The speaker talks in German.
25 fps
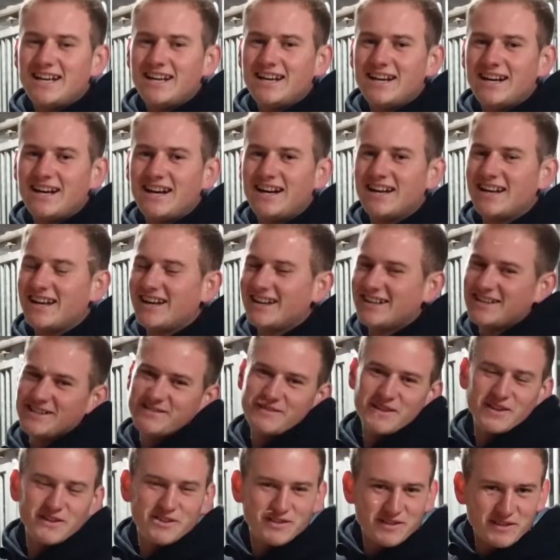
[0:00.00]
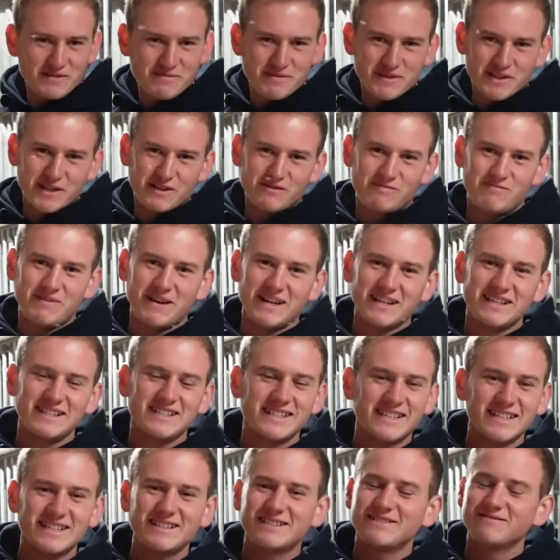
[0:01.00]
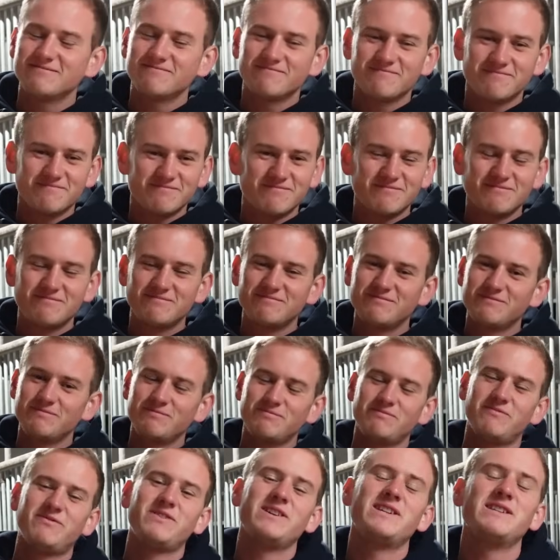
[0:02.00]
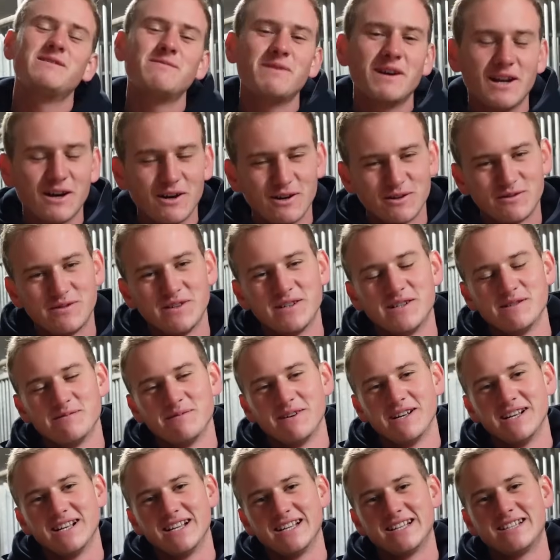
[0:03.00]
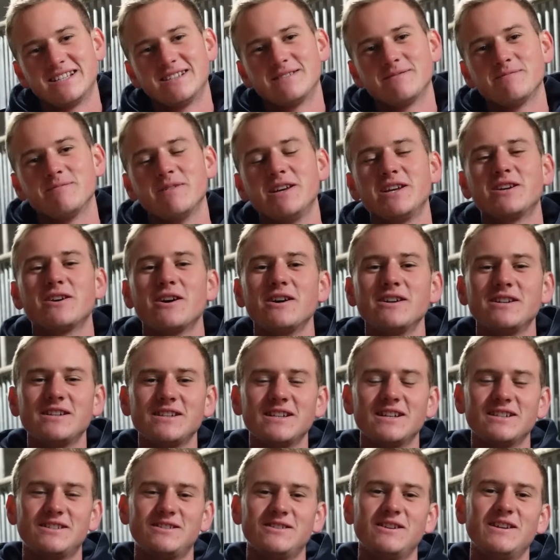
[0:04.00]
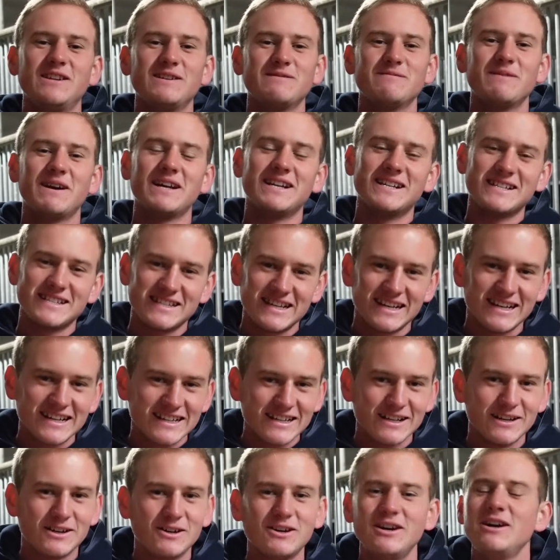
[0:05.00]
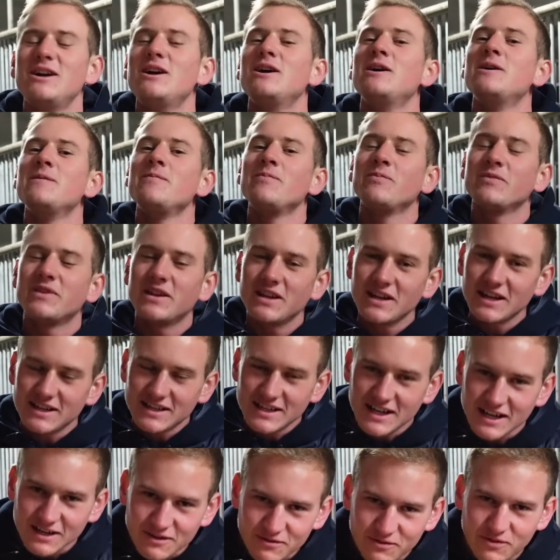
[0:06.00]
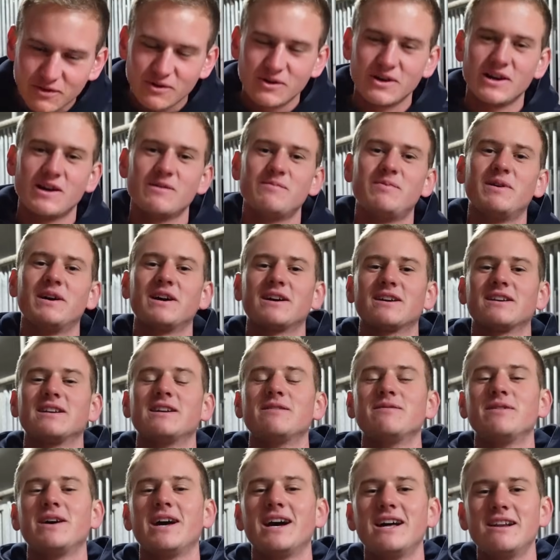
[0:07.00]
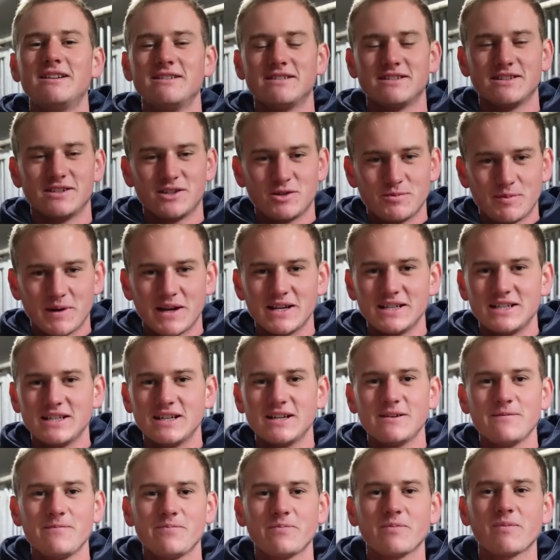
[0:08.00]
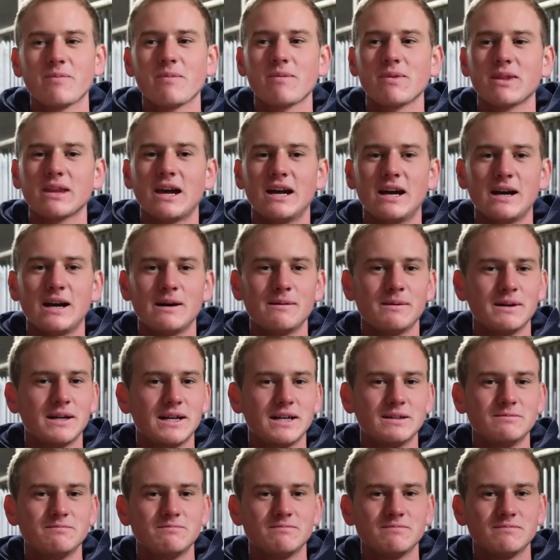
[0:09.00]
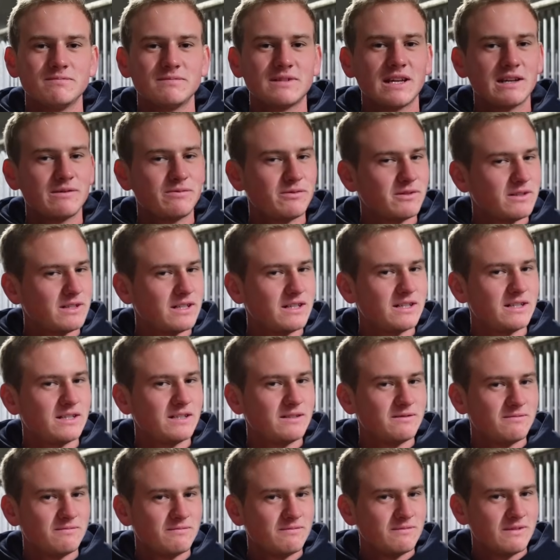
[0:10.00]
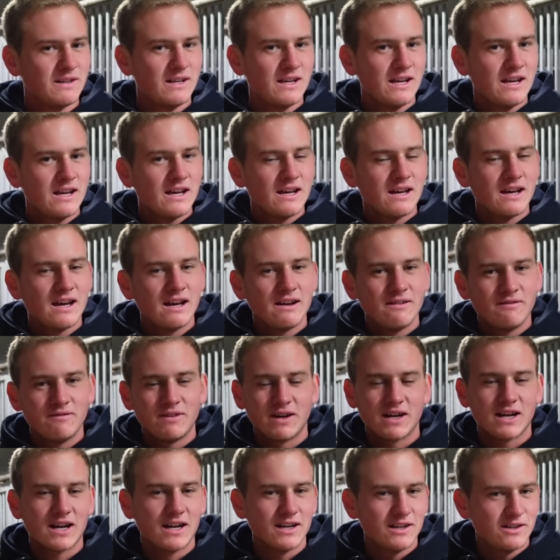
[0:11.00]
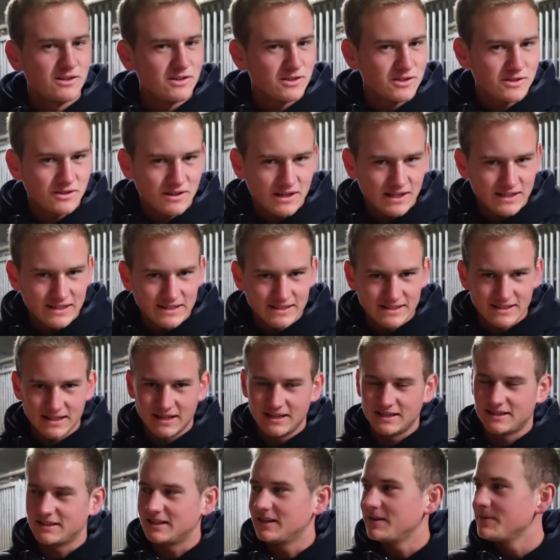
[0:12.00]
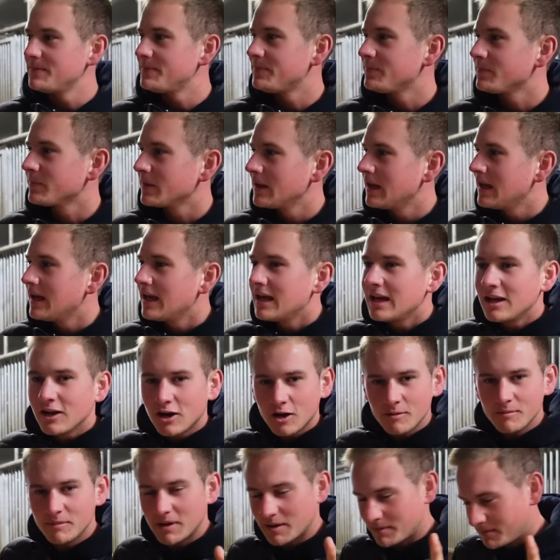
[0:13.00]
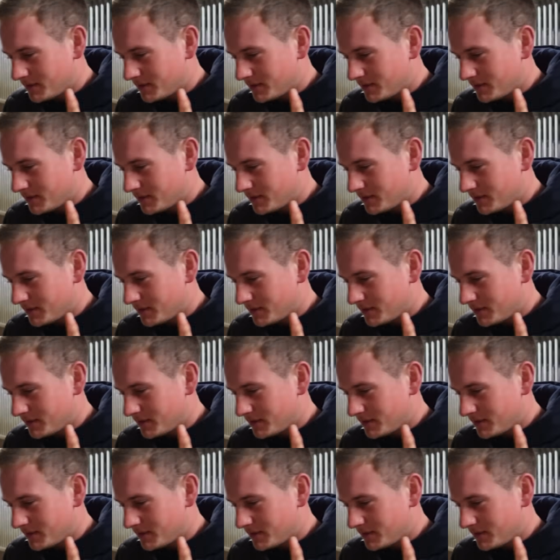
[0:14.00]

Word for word: ah ja, das war natürlich mit Aufwand. Ich finde mein Outfit immer nicht. Ich könnte natürlich meine Sachen auch den Tag vorher packen, dann wäre alles entspannter. Aber dafür war keine Lust und keine Zeit da. Kommt mal